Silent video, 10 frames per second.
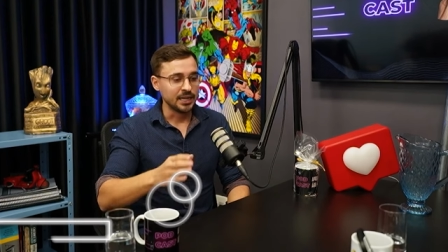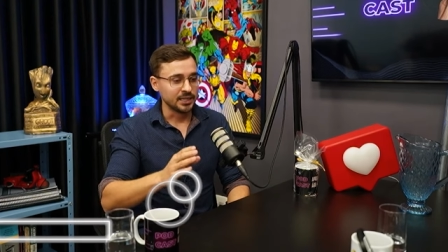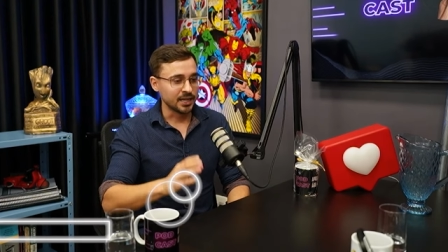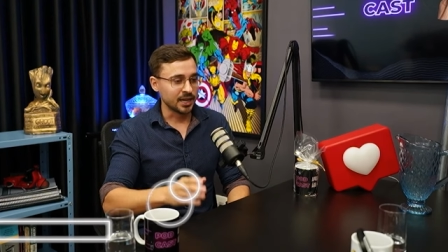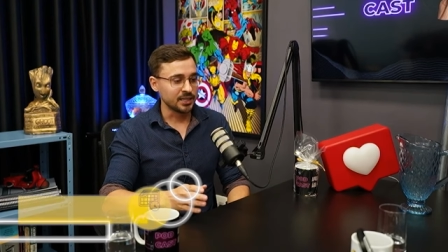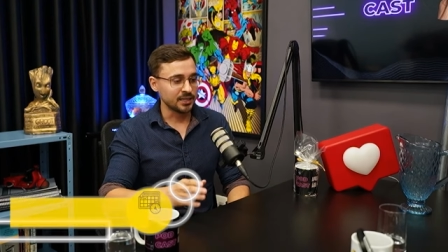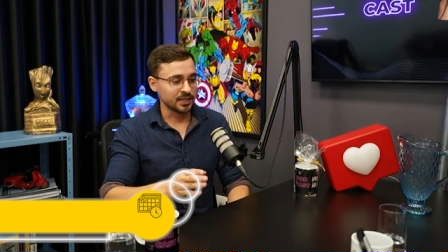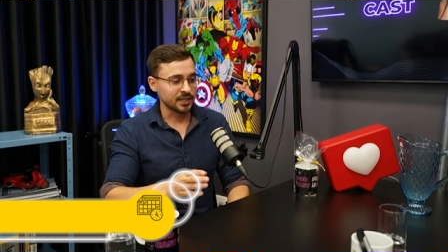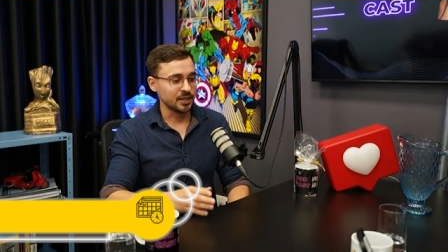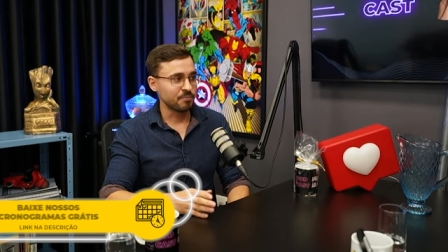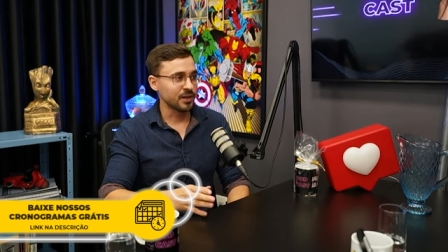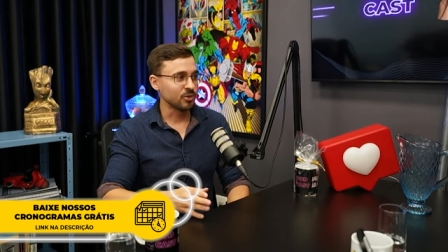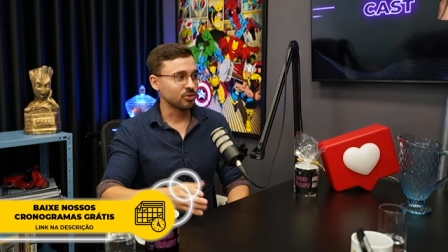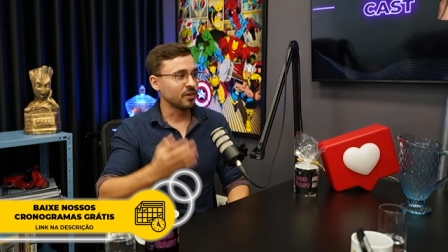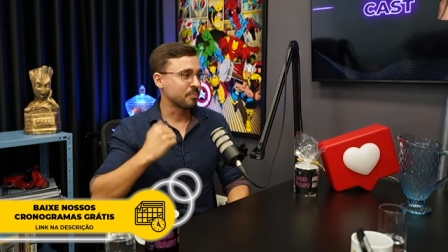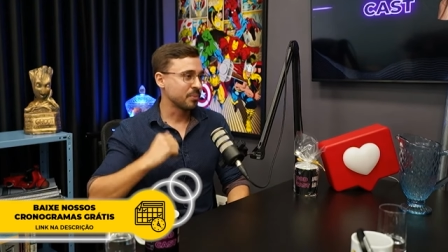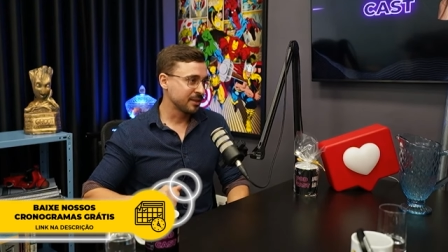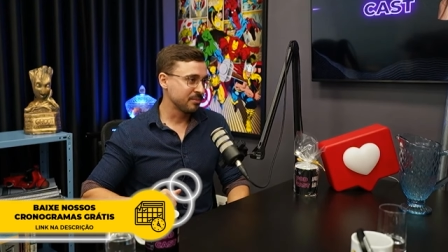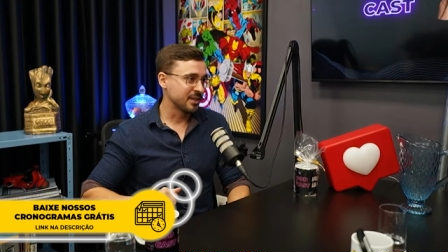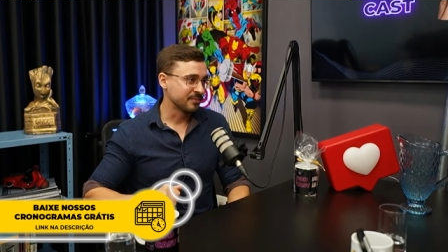E aí, naquele período, veio a
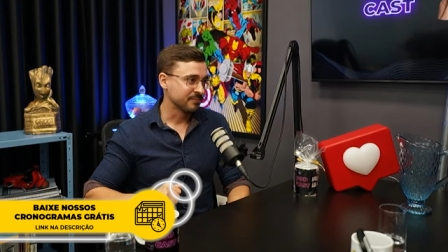pandemia.